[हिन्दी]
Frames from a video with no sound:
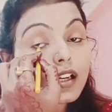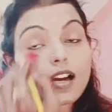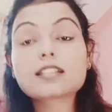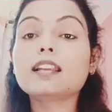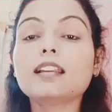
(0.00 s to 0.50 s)

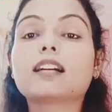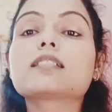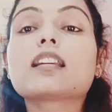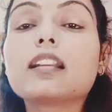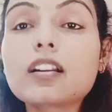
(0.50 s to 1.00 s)
काजल ही
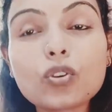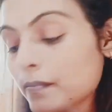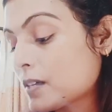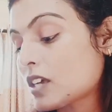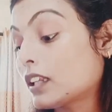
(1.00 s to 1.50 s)
लगाना चाहिए वो ना
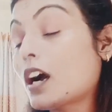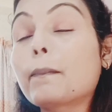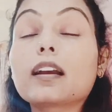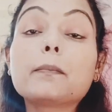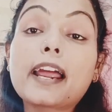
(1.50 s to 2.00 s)
जब ज़्यादा
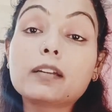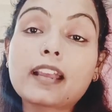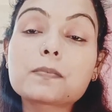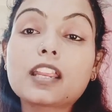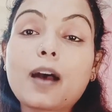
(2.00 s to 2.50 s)
आप कहीं ब्राइट
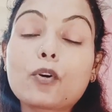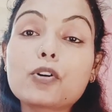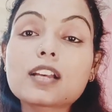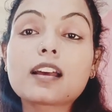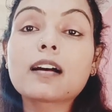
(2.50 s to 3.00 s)
मेकअप चाहिए आपको
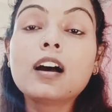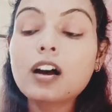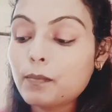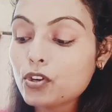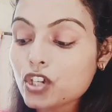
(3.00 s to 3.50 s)
बहुत ज़्यादा
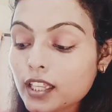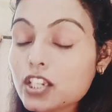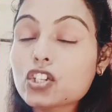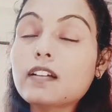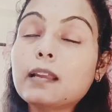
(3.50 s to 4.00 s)
बहुत ज़्यादा
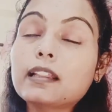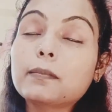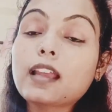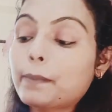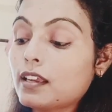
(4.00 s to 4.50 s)
अच्छी वाले
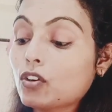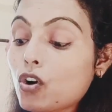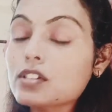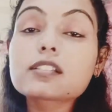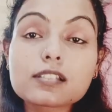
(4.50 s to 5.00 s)
मतलब कि आपके
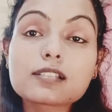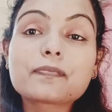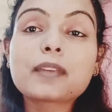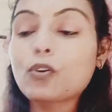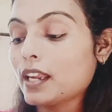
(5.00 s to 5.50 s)
क्लॉज
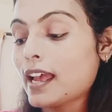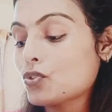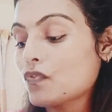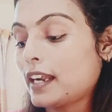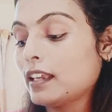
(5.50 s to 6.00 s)
में हो रही है
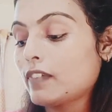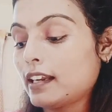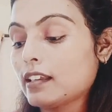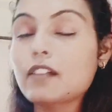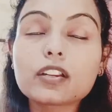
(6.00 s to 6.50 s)
कुछ वेडिंग
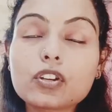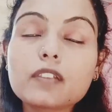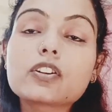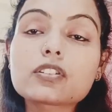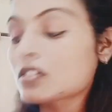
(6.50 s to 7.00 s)
वेडिंग या फिर कोई
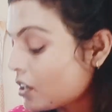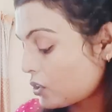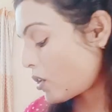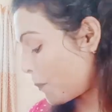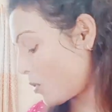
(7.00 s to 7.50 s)
भी फंक्शन
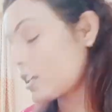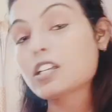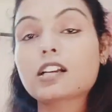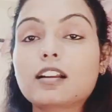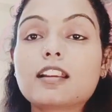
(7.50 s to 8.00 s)
तो आपको
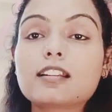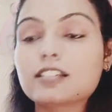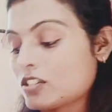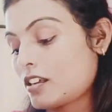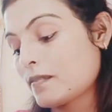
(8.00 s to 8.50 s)
अच्छे से काजल
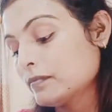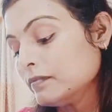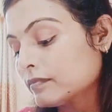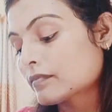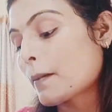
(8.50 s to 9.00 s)
लगाना चाहिए
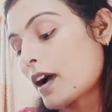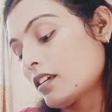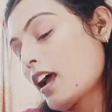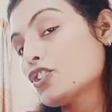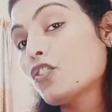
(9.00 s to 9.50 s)

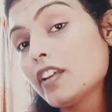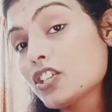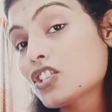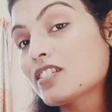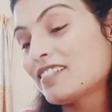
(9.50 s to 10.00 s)
बाकी आज यू विश